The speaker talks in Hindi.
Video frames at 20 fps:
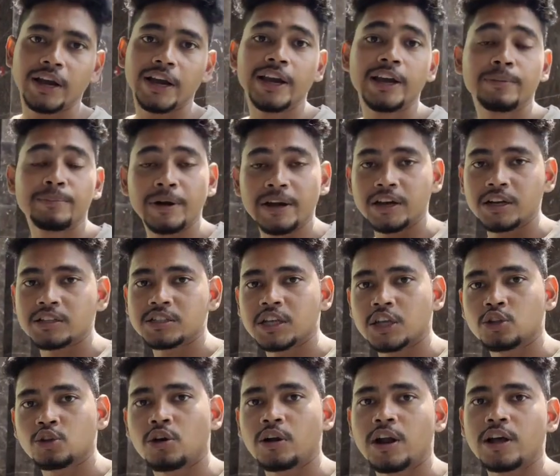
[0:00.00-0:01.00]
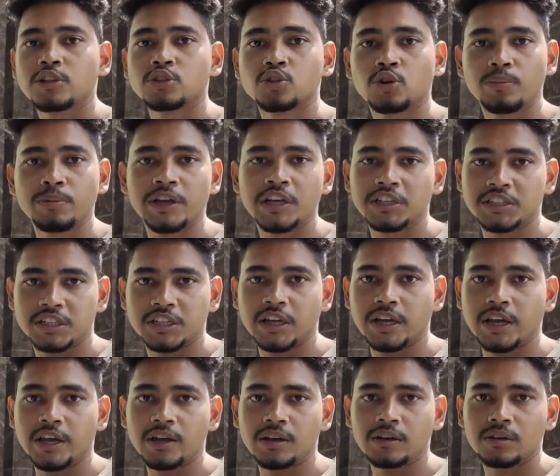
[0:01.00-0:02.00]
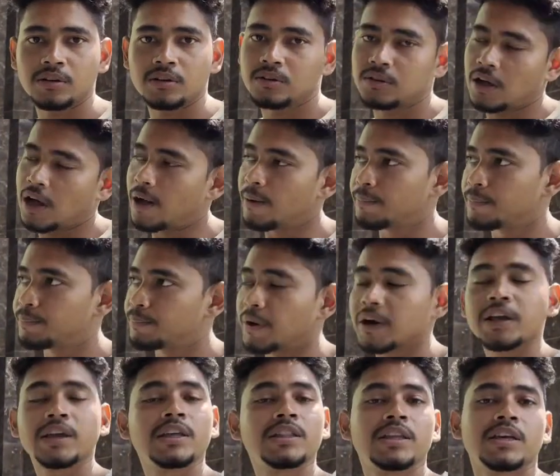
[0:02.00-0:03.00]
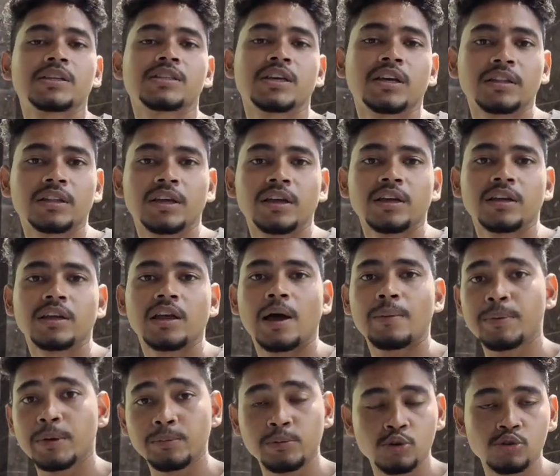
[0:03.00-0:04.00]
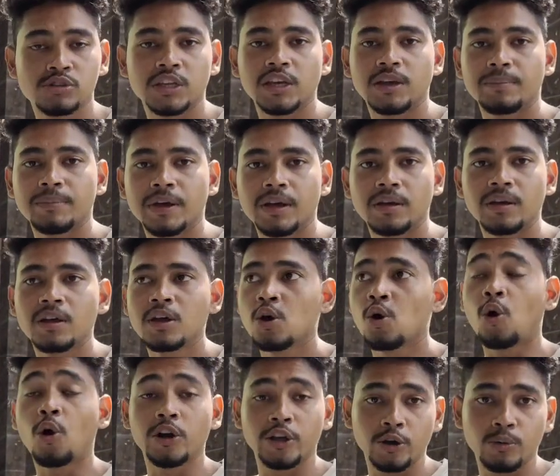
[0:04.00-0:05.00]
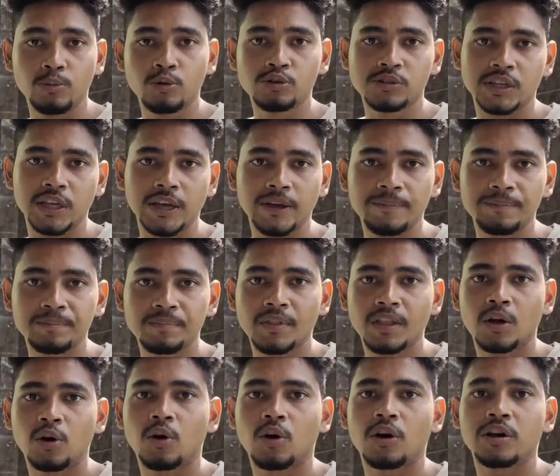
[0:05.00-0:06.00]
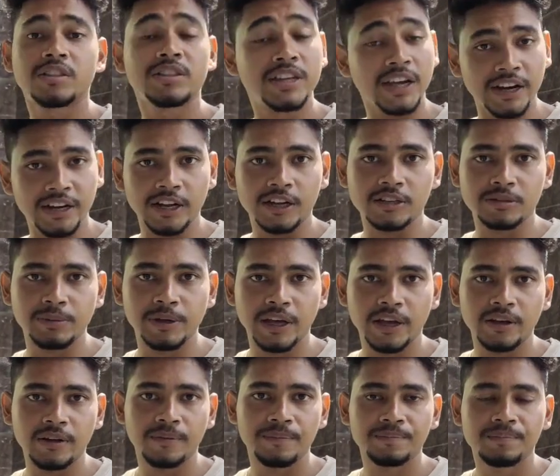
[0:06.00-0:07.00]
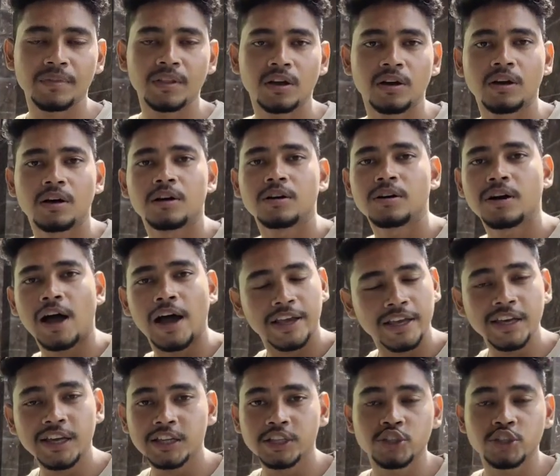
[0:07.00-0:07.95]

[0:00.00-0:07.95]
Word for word: इंडिपेंडेंस के दौरान जो भी हिस्ट्री है आप पढ़ के देख सकते हैं यहाँ पे म्यूज़ियम है ऑडियो बुक्स है और थिएटर्स भी है आइए